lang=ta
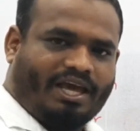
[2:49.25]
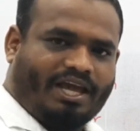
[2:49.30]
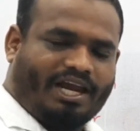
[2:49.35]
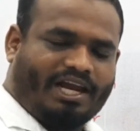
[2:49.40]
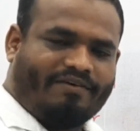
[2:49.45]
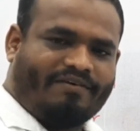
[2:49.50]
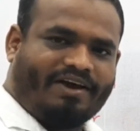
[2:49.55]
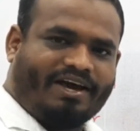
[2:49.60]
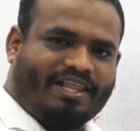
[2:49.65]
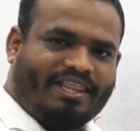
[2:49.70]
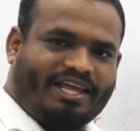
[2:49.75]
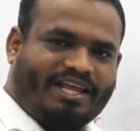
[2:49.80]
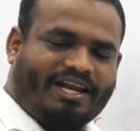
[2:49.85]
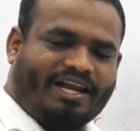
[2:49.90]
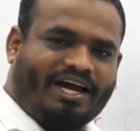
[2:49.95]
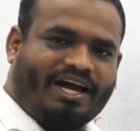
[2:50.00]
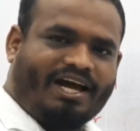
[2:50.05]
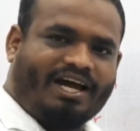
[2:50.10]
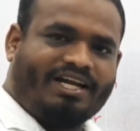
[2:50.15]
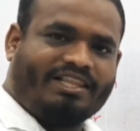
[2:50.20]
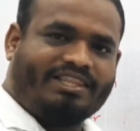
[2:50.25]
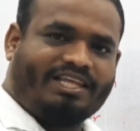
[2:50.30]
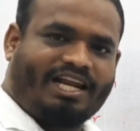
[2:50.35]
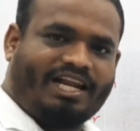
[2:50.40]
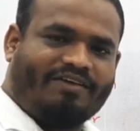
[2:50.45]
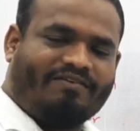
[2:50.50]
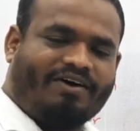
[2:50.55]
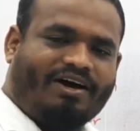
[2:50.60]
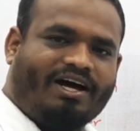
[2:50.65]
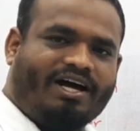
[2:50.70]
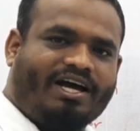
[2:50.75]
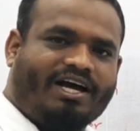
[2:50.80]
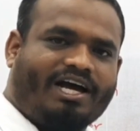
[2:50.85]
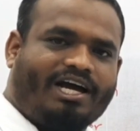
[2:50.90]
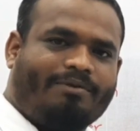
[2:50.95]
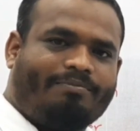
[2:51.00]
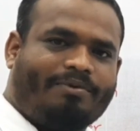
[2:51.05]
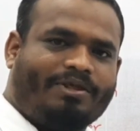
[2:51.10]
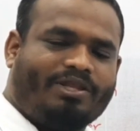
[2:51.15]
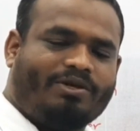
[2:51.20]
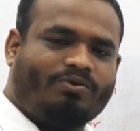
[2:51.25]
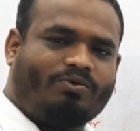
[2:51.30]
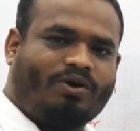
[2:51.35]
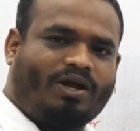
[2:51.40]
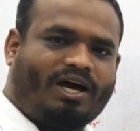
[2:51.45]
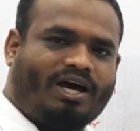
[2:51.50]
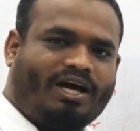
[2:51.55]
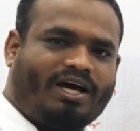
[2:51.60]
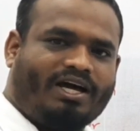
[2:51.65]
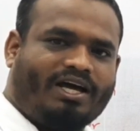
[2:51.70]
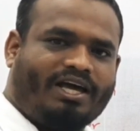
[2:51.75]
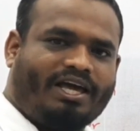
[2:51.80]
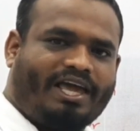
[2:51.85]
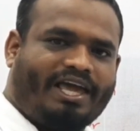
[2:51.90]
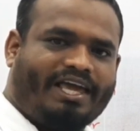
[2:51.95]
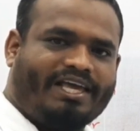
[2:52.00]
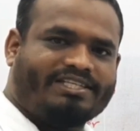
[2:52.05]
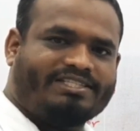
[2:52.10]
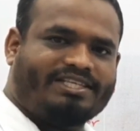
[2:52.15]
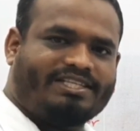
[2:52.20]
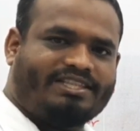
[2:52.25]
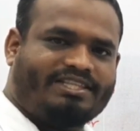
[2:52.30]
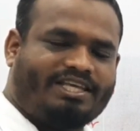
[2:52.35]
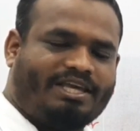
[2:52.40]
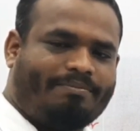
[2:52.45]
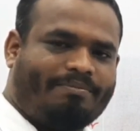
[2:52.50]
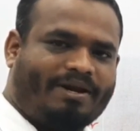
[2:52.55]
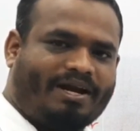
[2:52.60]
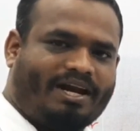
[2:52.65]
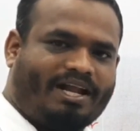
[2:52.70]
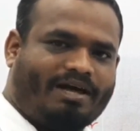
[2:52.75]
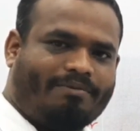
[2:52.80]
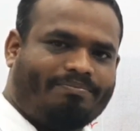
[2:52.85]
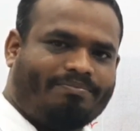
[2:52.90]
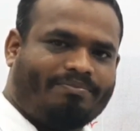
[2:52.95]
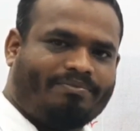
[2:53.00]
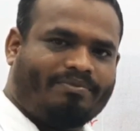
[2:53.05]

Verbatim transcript: எனவே அதை நாங்கள் தெளிவாக ஊடாக ஏ சித்தியை பெறலாம்